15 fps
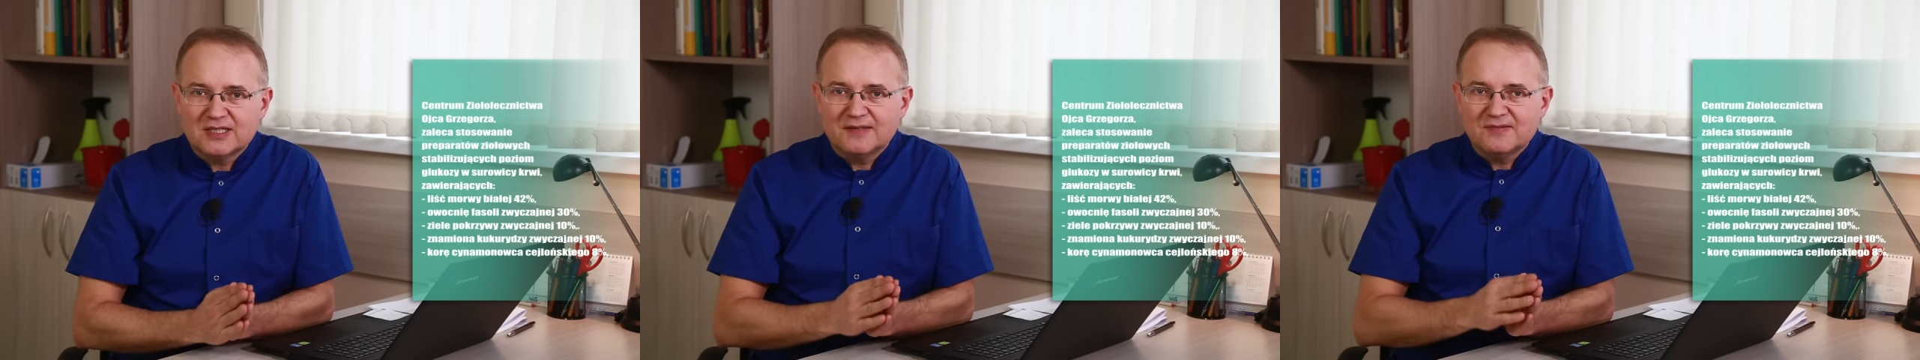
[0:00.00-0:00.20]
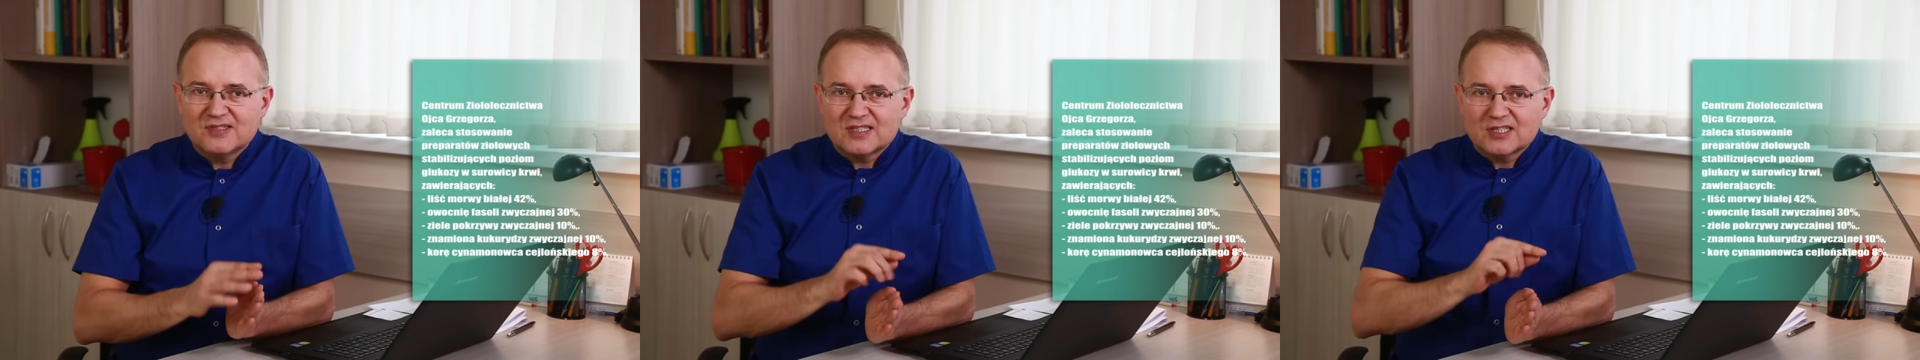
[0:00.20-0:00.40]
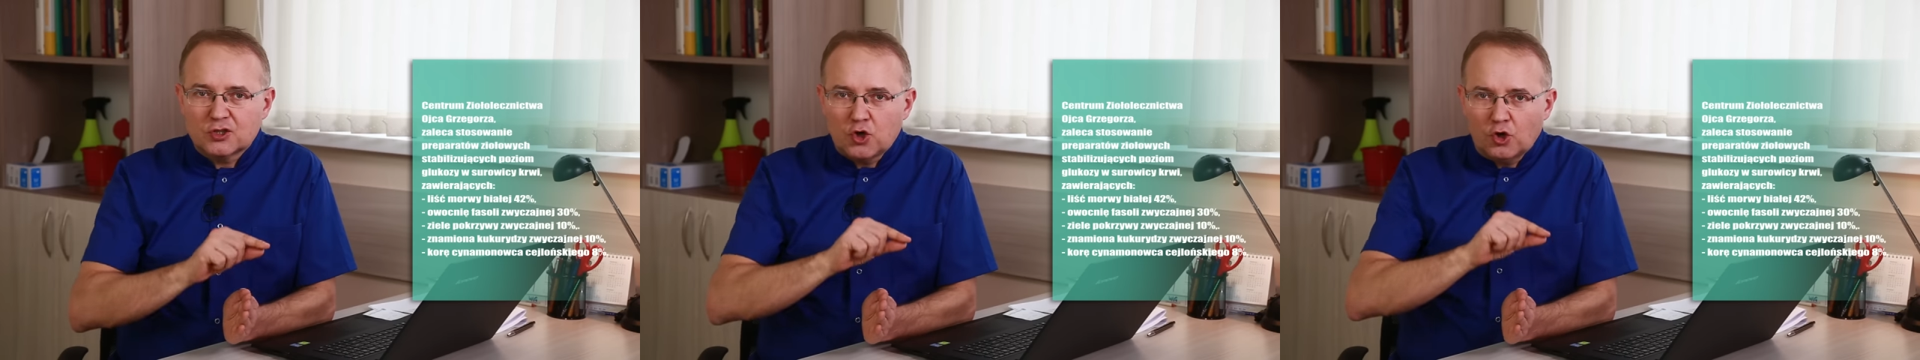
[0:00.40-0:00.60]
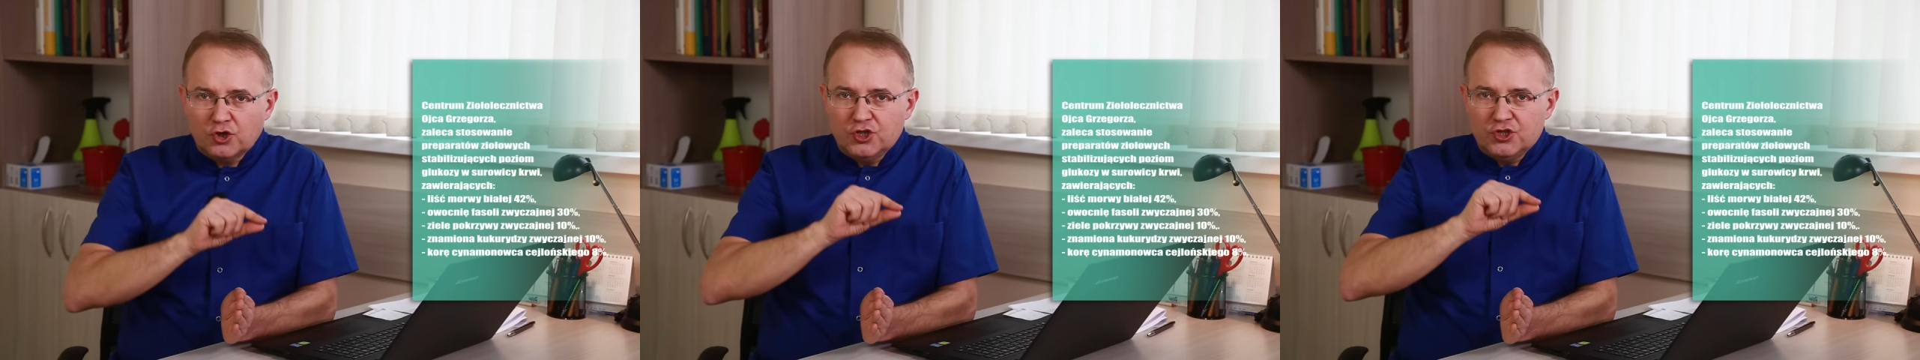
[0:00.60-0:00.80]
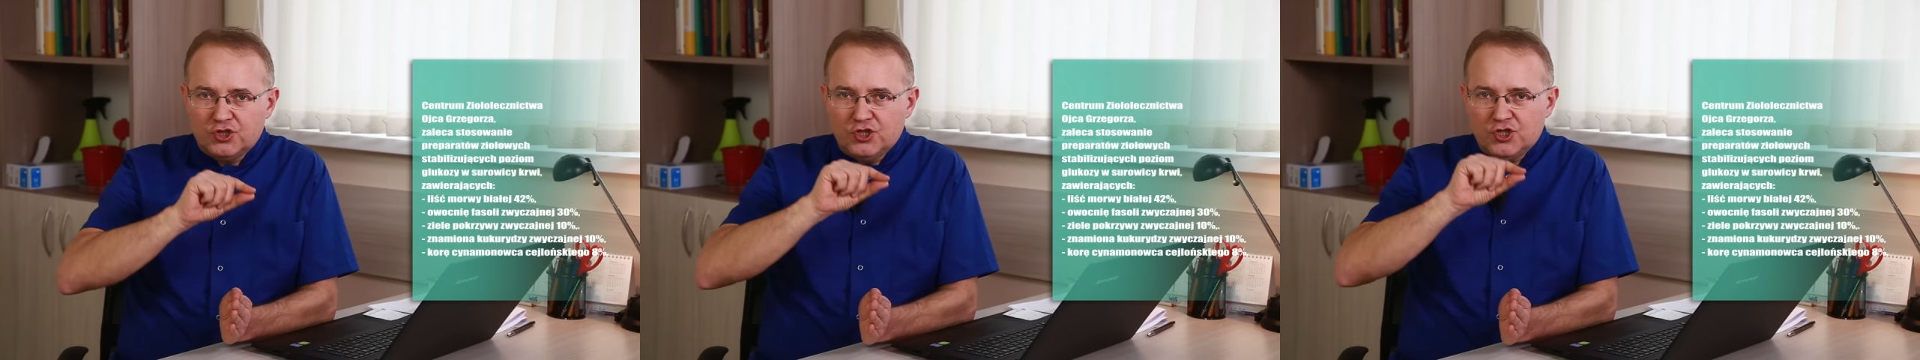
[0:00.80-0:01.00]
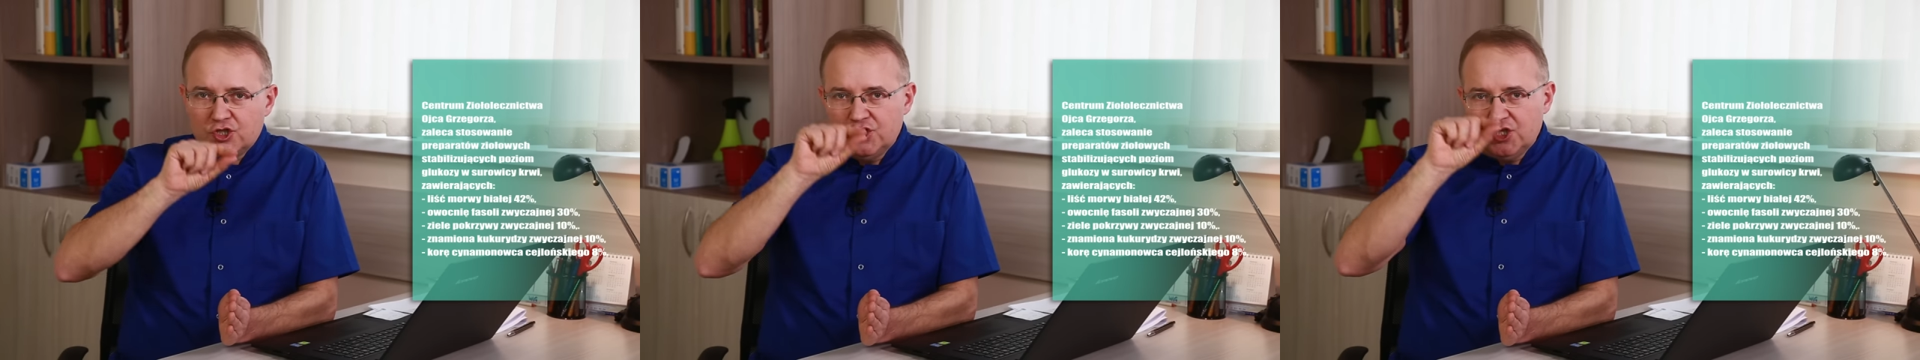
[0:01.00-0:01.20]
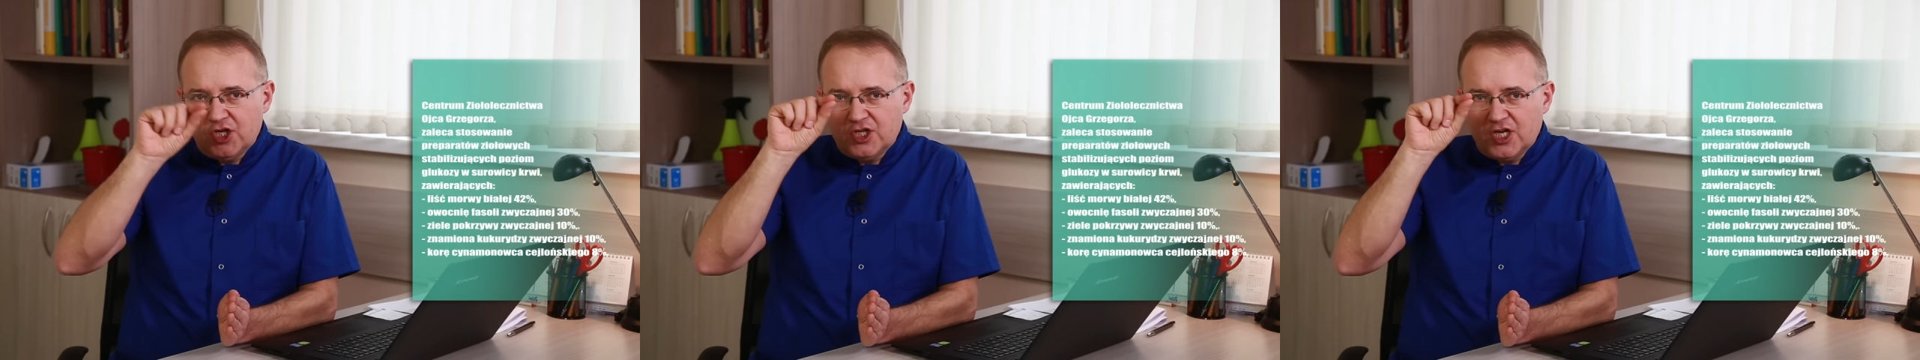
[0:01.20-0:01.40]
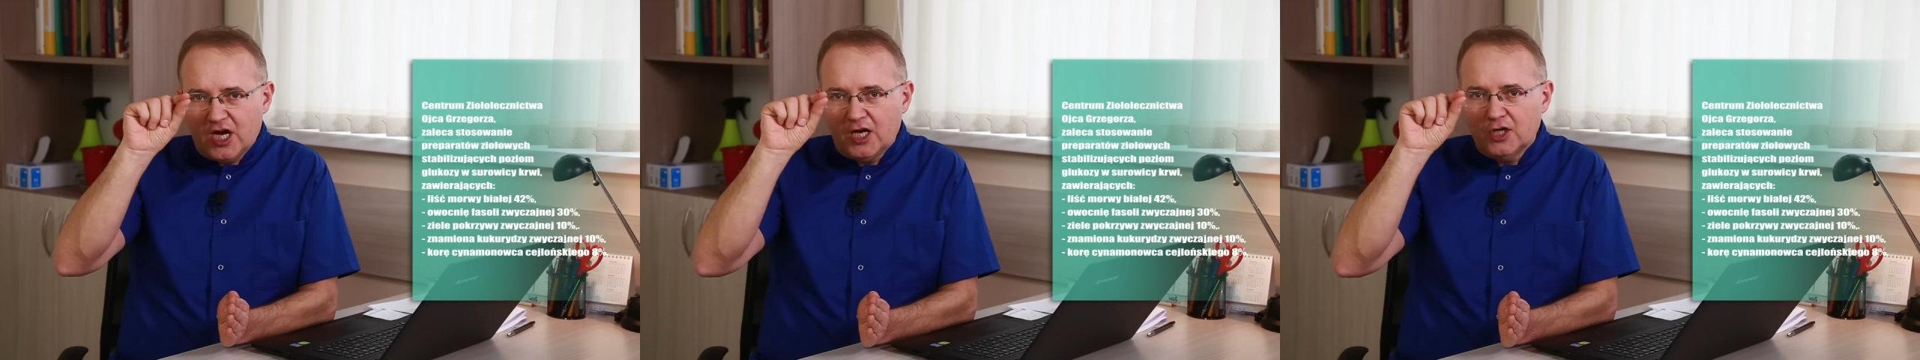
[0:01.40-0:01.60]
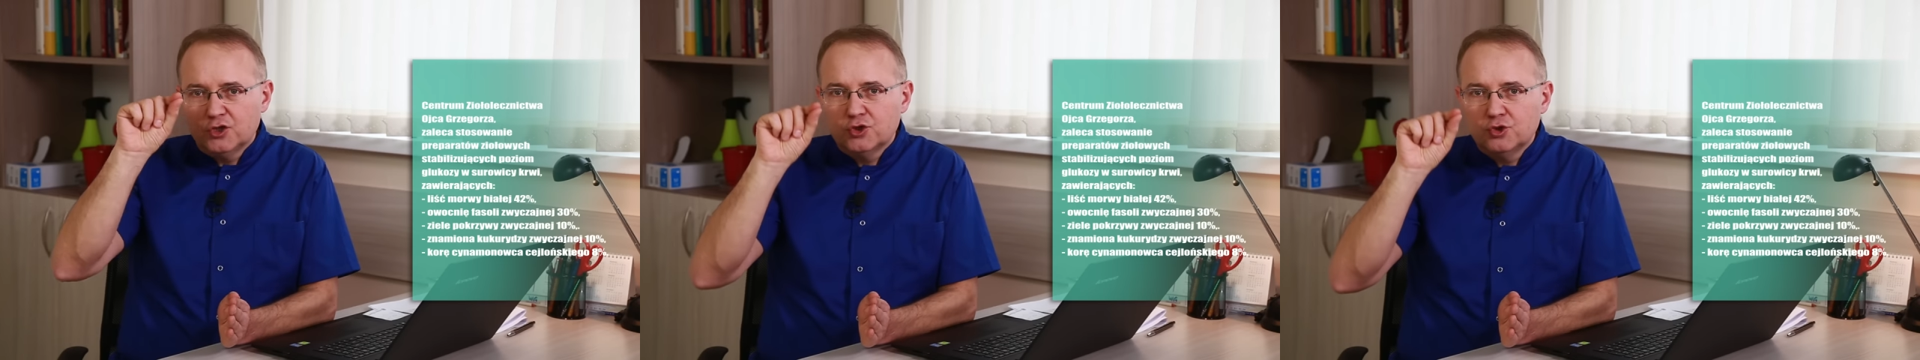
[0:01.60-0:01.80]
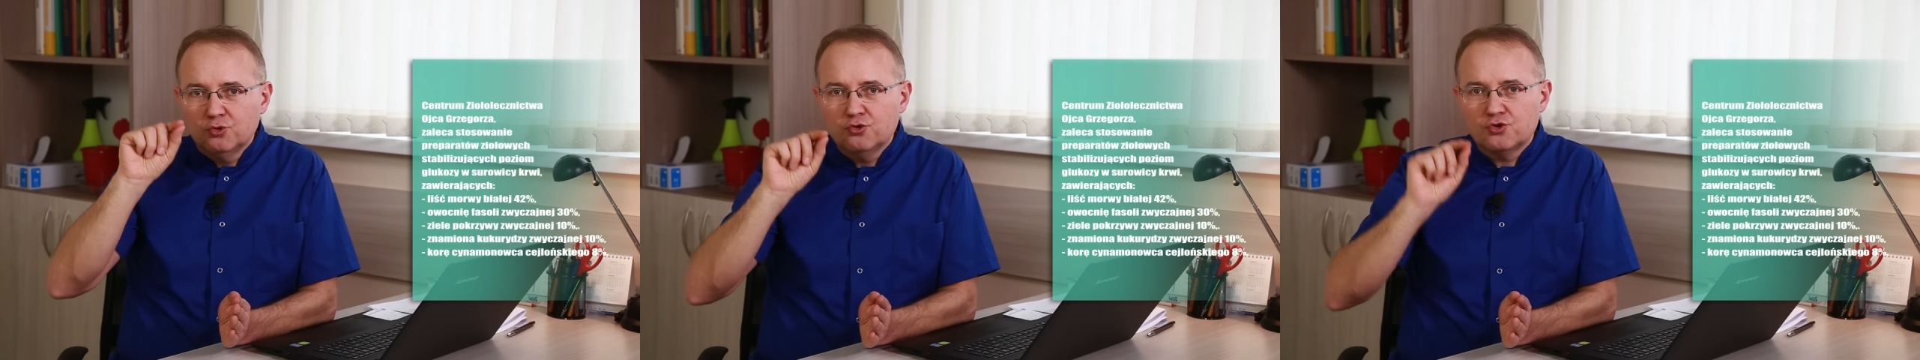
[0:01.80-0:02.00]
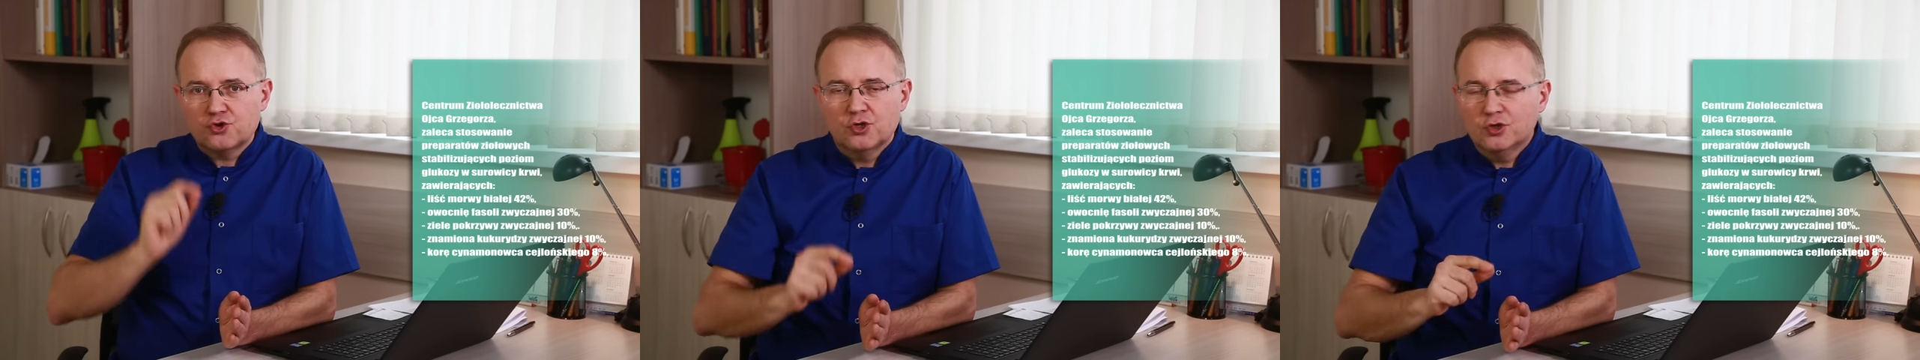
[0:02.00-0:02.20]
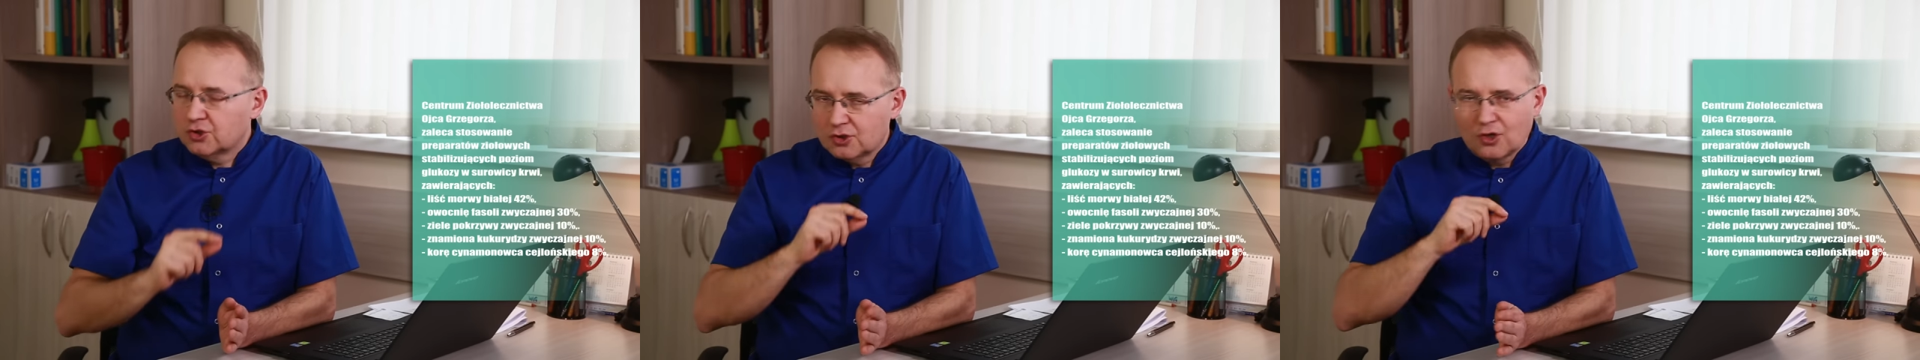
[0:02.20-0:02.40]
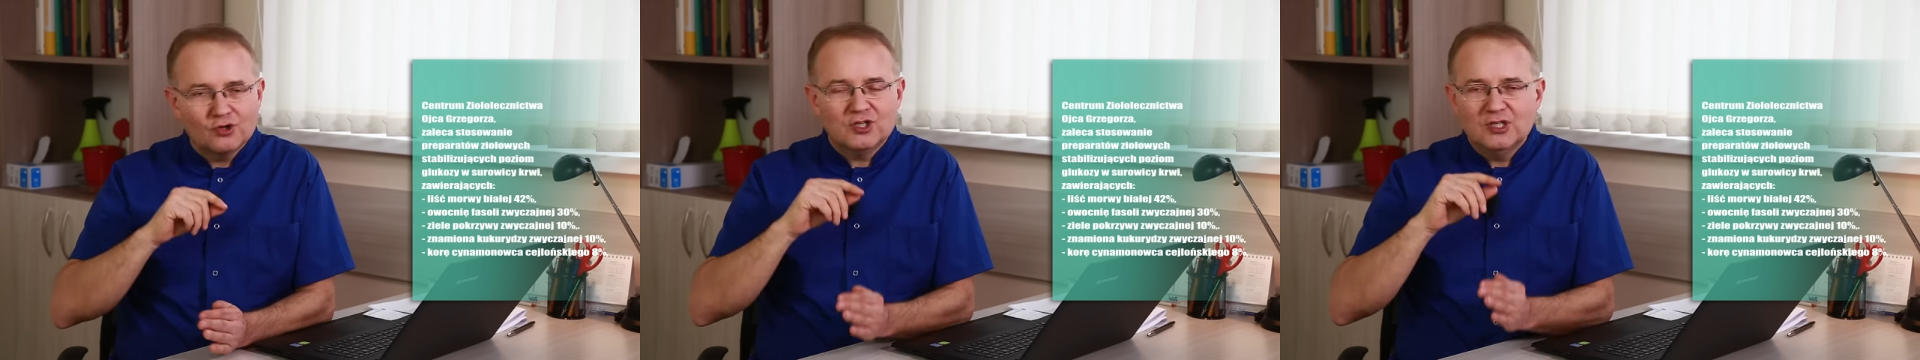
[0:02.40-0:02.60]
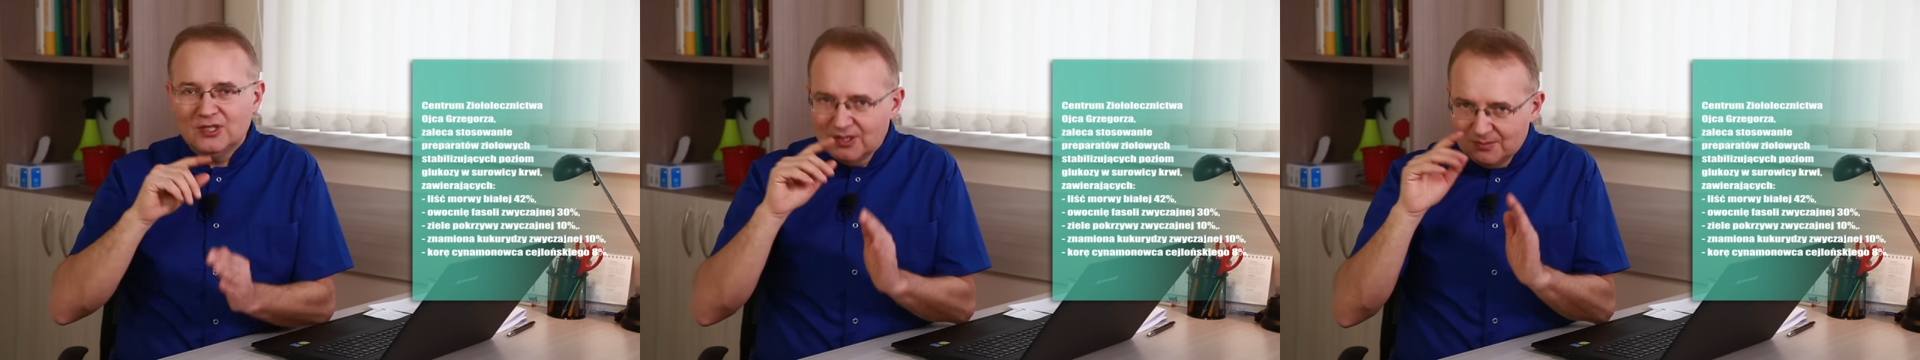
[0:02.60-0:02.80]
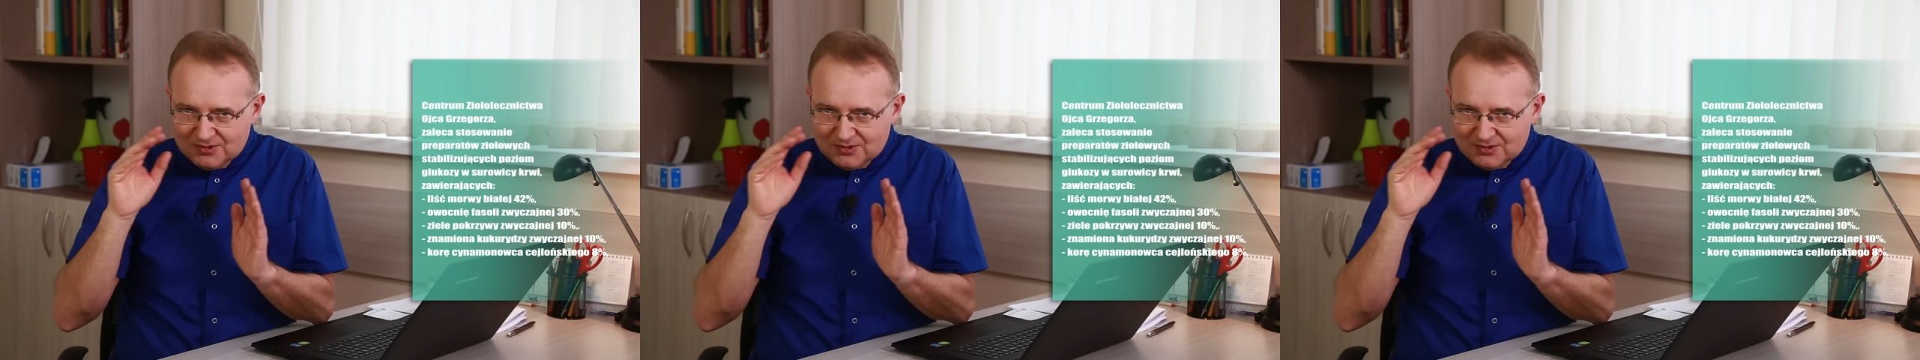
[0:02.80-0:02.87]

te skoki ciśnienia tuż, skoki,